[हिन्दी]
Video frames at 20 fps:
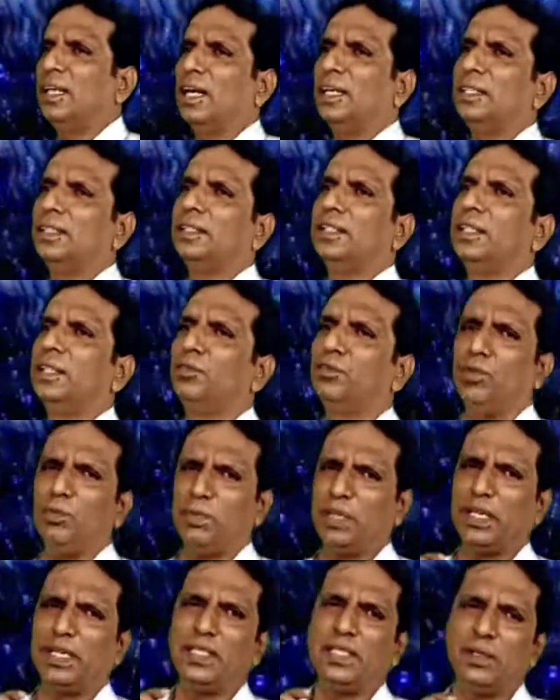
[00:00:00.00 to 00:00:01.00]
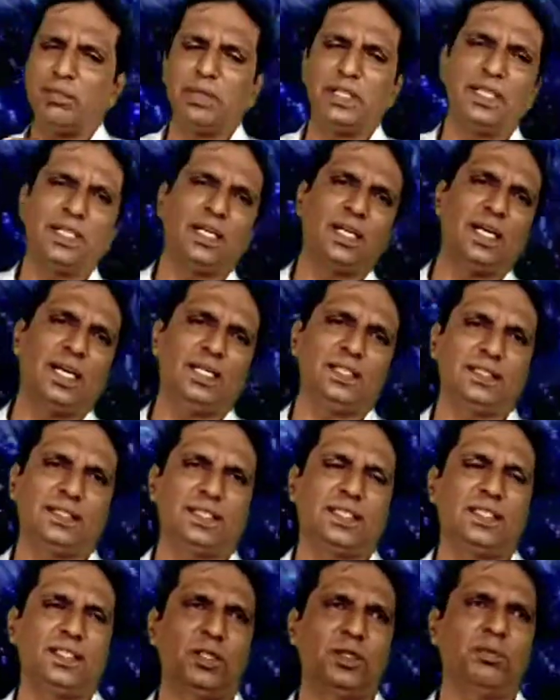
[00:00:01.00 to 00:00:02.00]
लाइन थी वो मेरे लिए बड़ी ख़ास
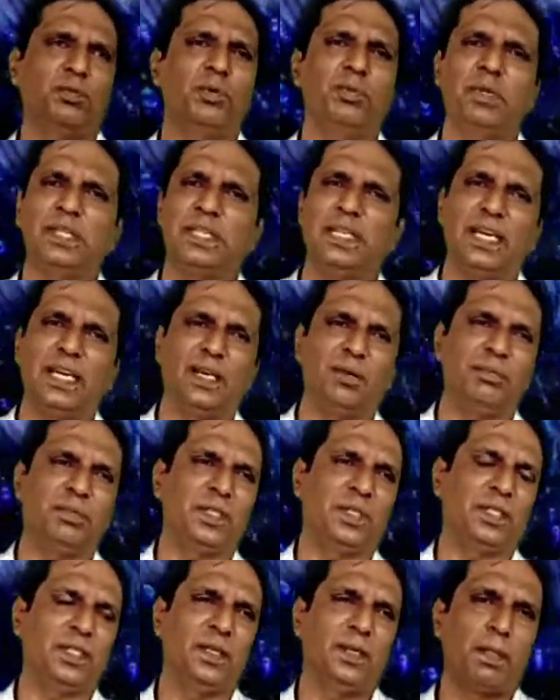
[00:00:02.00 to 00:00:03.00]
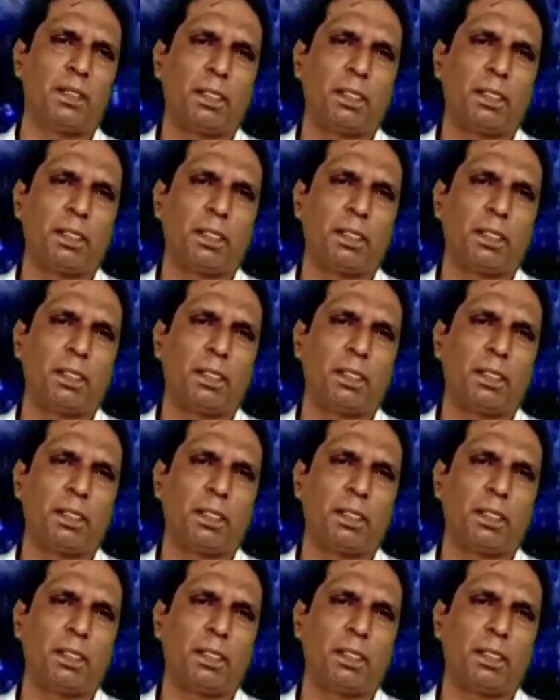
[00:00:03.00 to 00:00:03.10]
थी और वो बड़ी अहम थी